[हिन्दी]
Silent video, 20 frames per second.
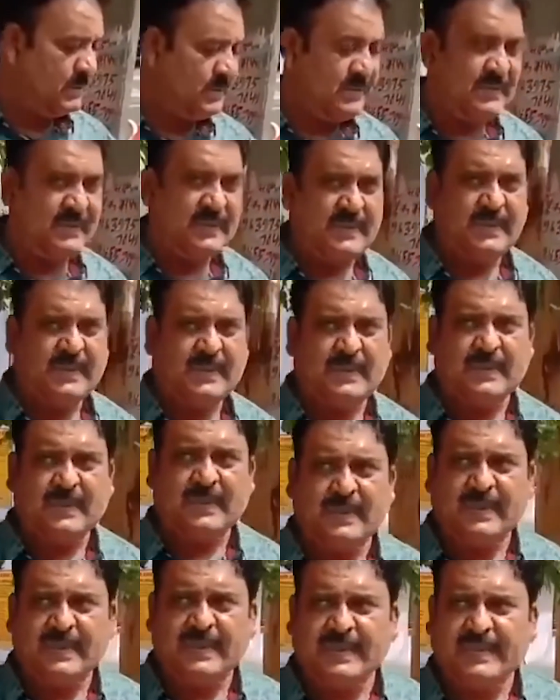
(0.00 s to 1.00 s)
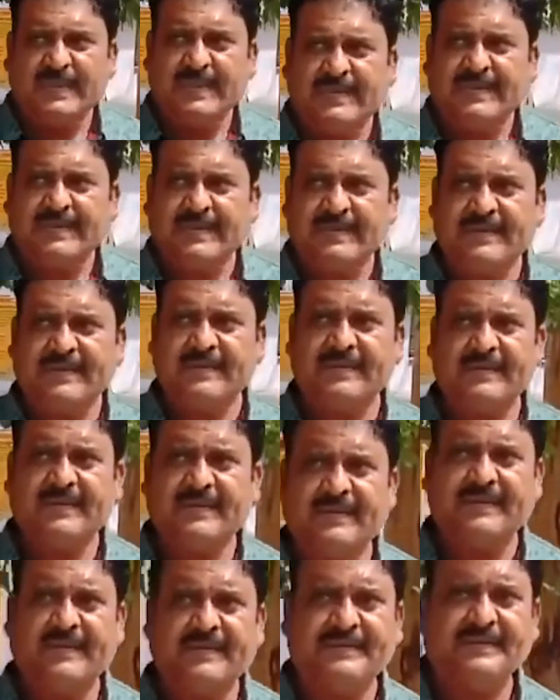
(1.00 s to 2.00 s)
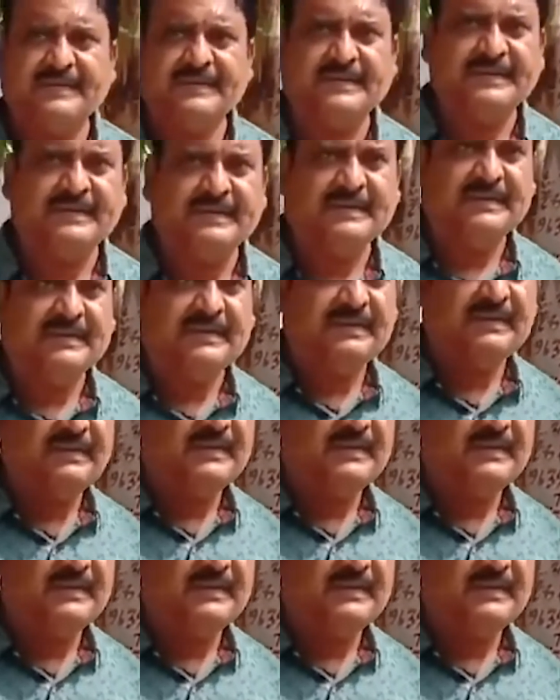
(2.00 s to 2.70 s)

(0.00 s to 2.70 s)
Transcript: आज तक के जिला संवाददाता है उसे बदतमीजी की गई है वो गेट पर